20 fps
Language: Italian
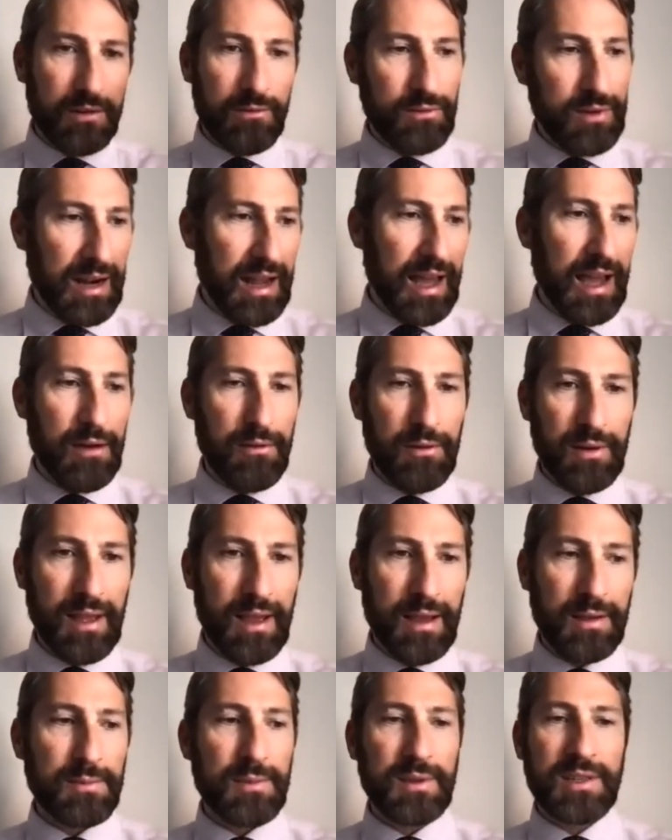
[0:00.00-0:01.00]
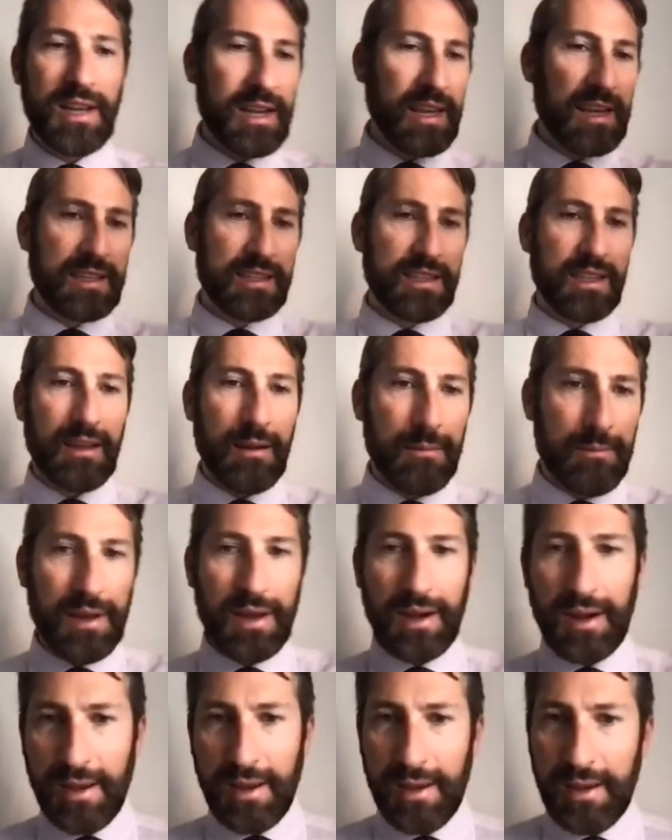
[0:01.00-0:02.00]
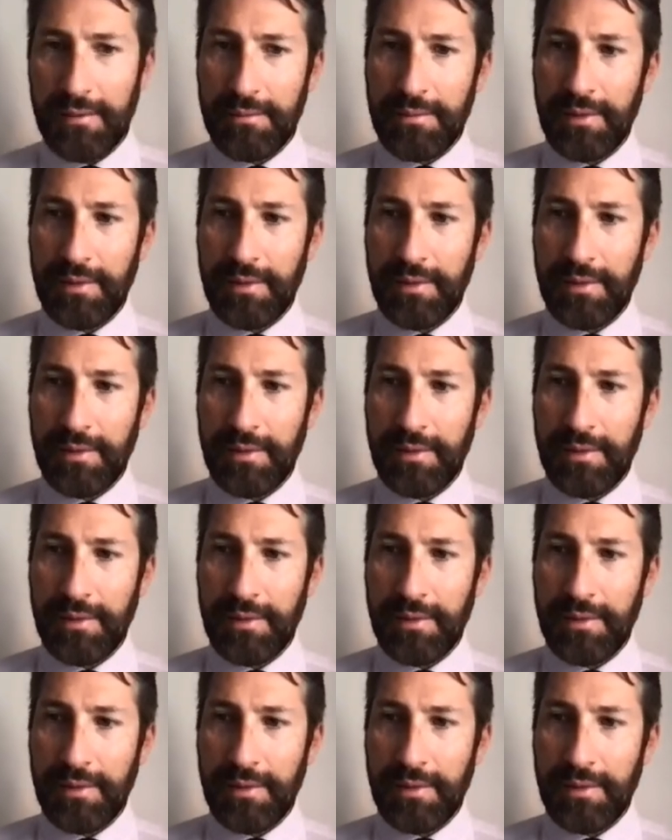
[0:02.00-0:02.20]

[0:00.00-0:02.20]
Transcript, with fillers: una laurea specialistica per, eh,